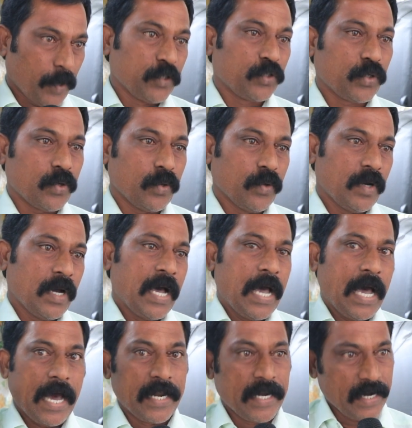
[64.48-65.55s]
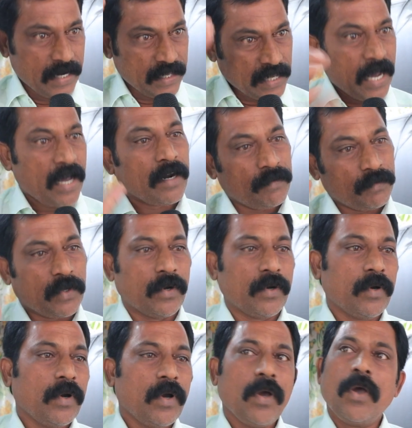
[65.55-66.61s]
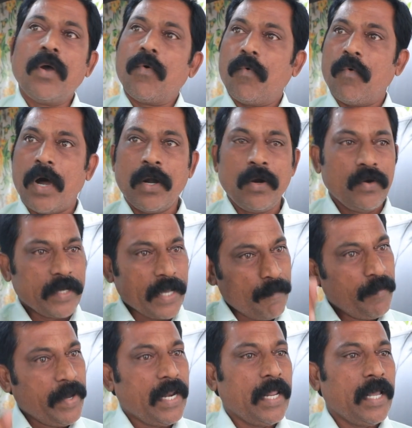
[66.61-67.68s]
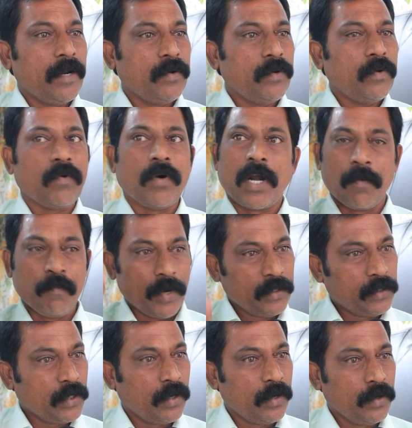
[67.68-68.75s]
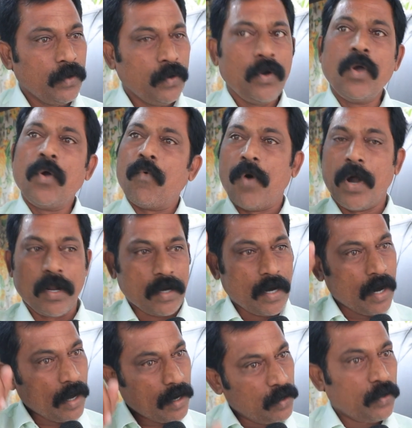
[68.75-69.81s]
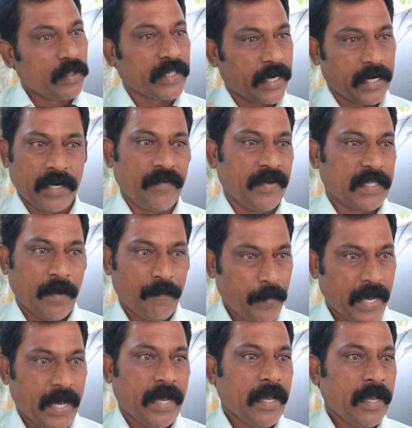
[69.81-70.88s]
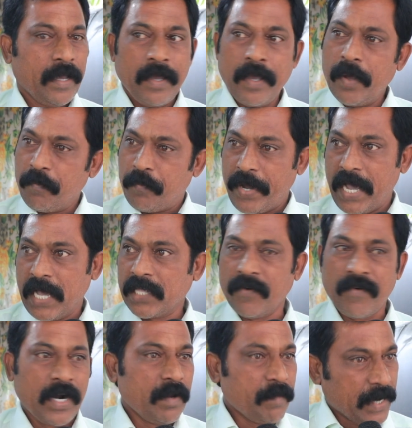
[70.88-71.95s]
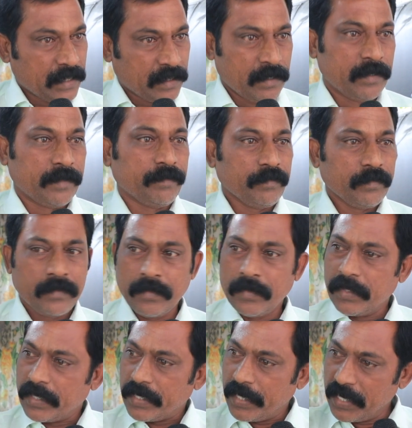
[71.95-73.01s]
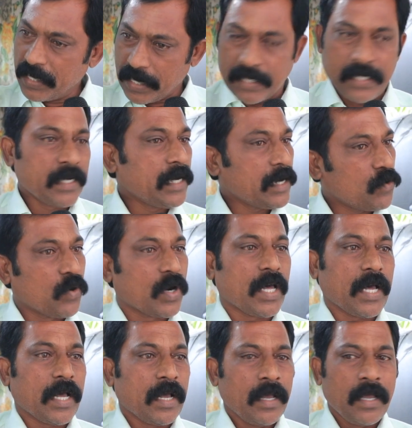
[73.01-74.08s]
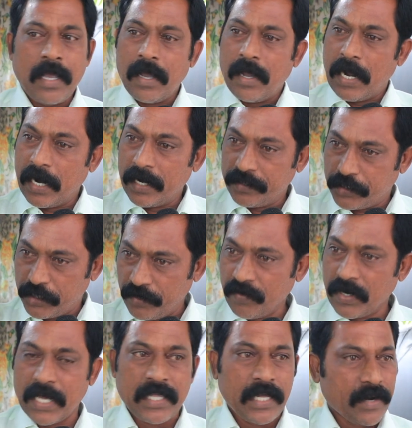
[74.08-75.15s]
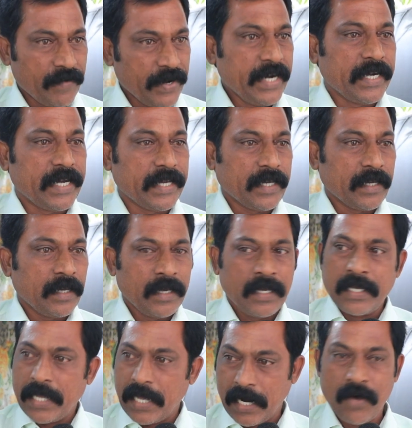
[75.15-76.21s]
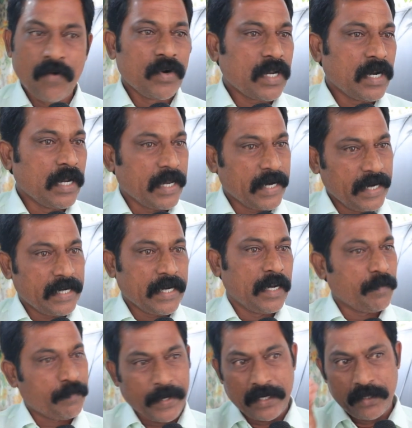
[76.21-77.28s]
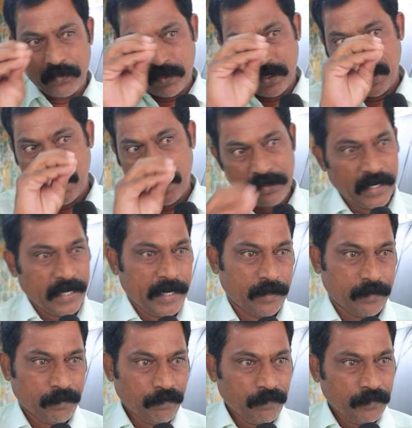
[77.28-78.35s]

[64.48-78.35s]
పంచుకో అనే నిదానంతో వాళ్ళు ఎమ్మెల్యేలు వాళ్ళ మంత్రులు వాళ్ళ కారులో తిరగటమే తప్ప పేదవాడిని మాత్రం ఏ రకంగా కూడా వాళ్ళ జీవనాధారం ఏంటి ఎలా ఉంటున్నారు ఏంటి అనేది పట్టించుకున్న నాదులు లేడు